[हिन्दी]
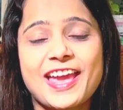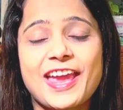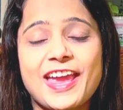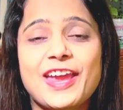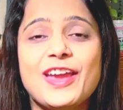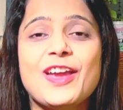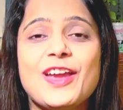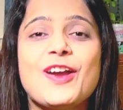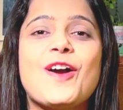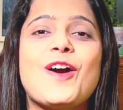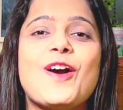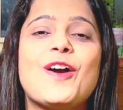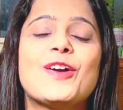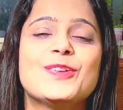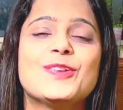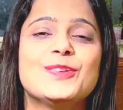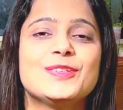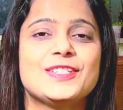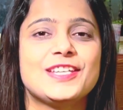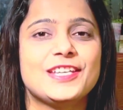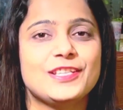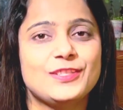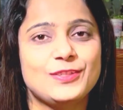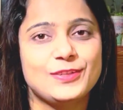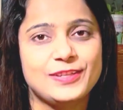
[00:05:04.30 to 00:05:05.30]
आए और
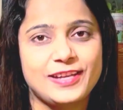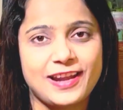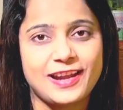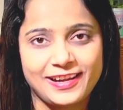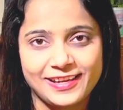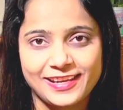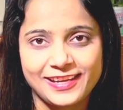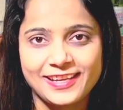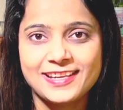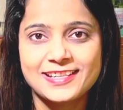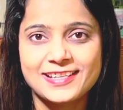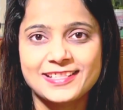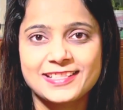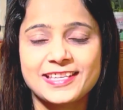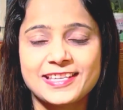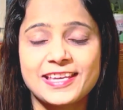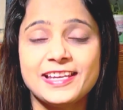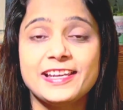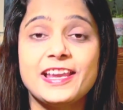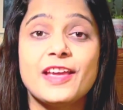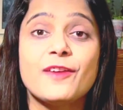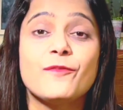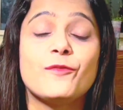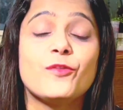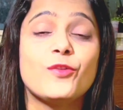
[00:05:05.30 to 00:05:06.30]
उनकी जो लर्निंग स्किल
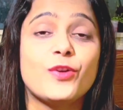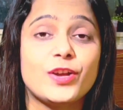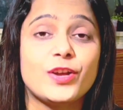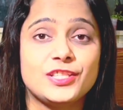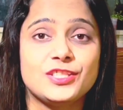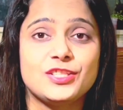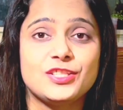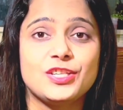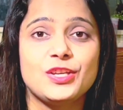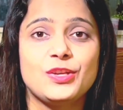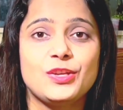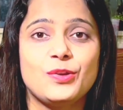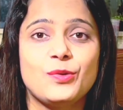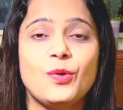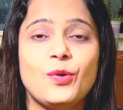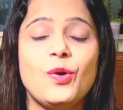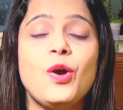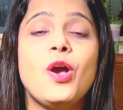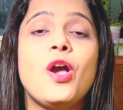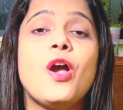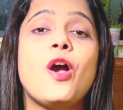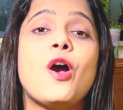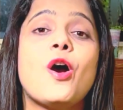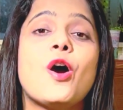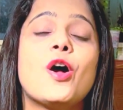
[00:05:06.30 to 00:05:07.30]
है वो अच्छी हो
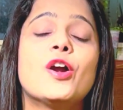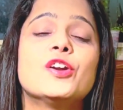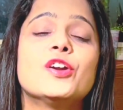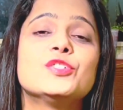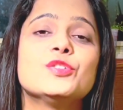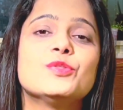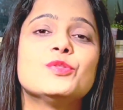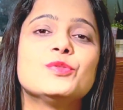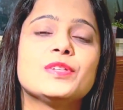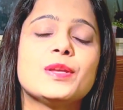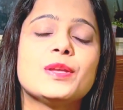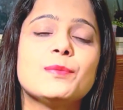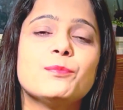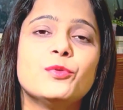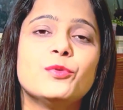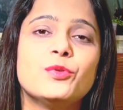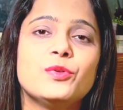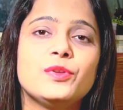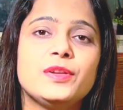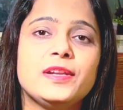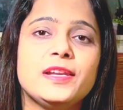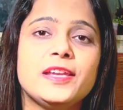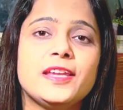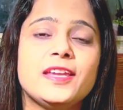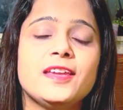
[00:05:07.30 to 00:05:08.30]
और जो उनके
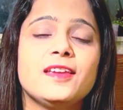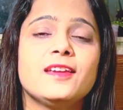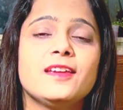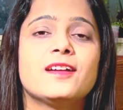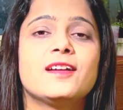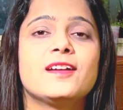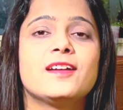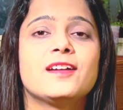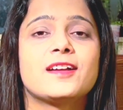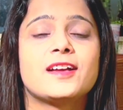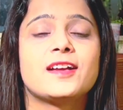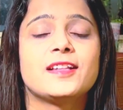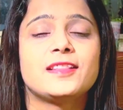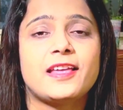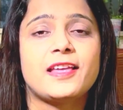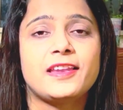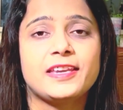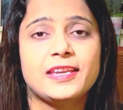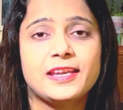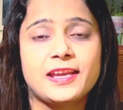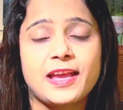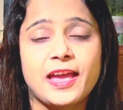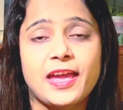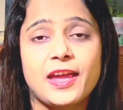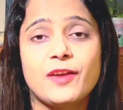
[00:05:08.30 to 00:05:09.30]
बोलने का
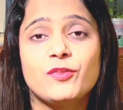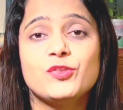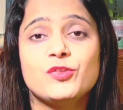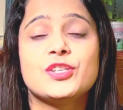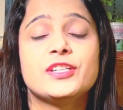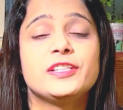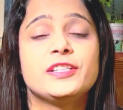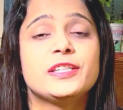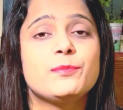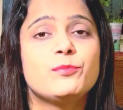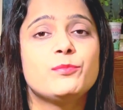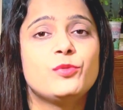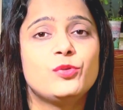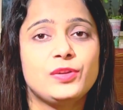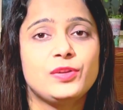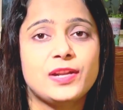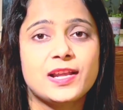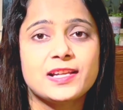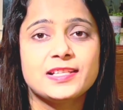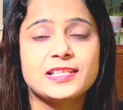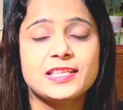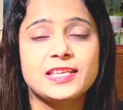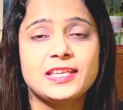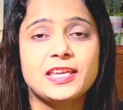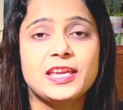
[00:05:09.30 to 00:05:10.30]
तरीका है वो जल्दी बोलना
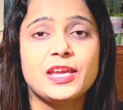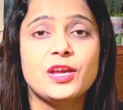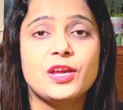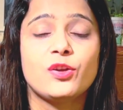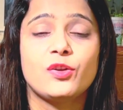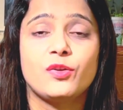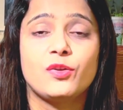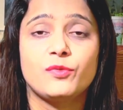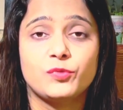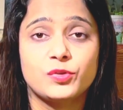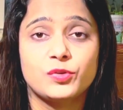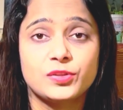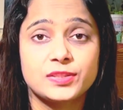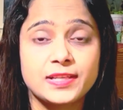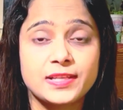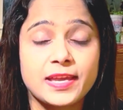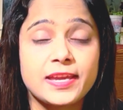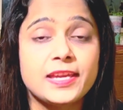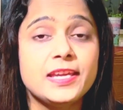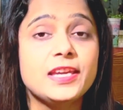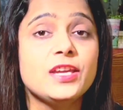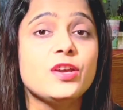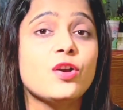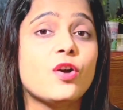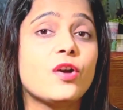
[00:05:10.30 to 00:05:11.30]
सीखें और
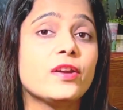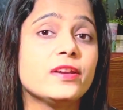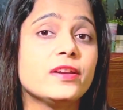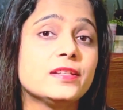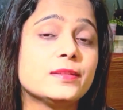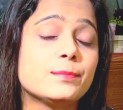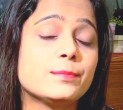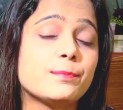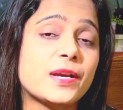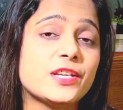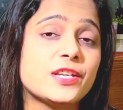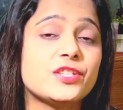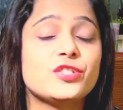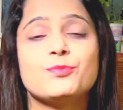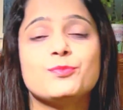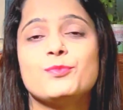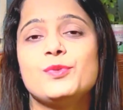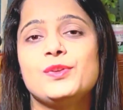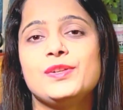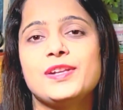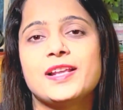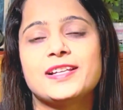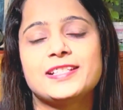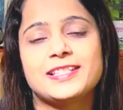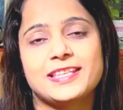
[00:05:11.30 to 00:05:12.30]
सही और स्पष्ट
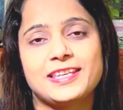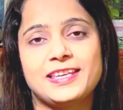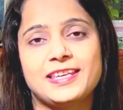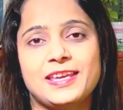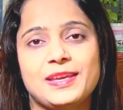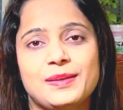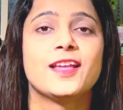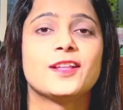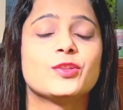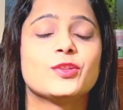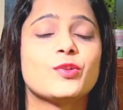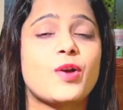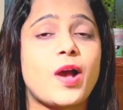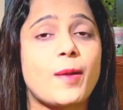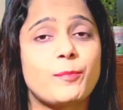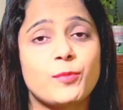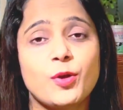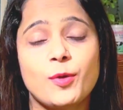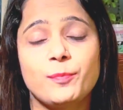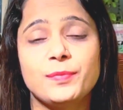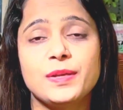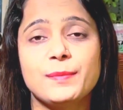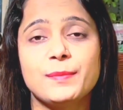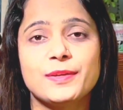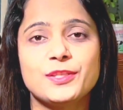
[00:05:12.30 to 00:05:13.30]
बोलना सीखें तो आपको
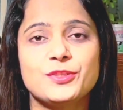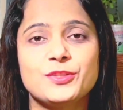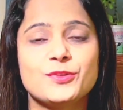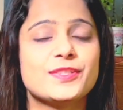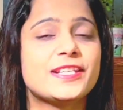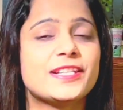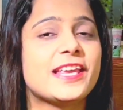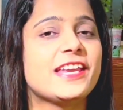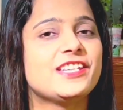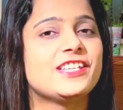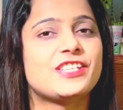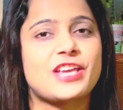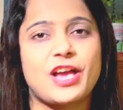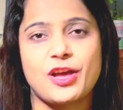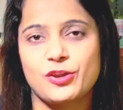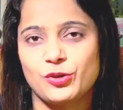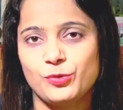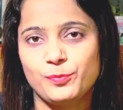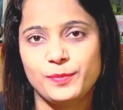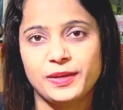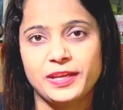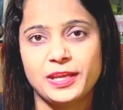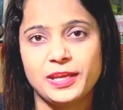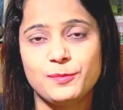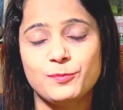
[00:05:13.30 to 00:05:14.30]
अपने बच्चों से इशारों
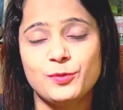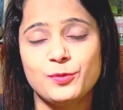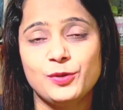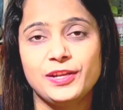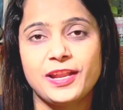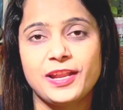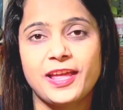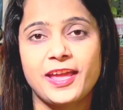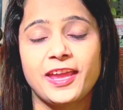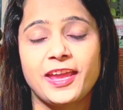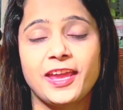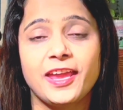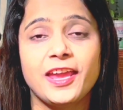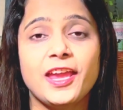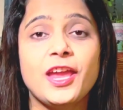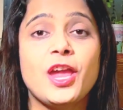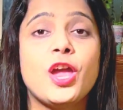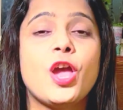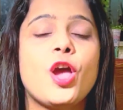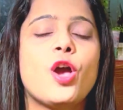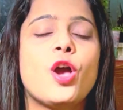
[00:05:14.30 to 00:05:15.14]
में नहीं बोलना है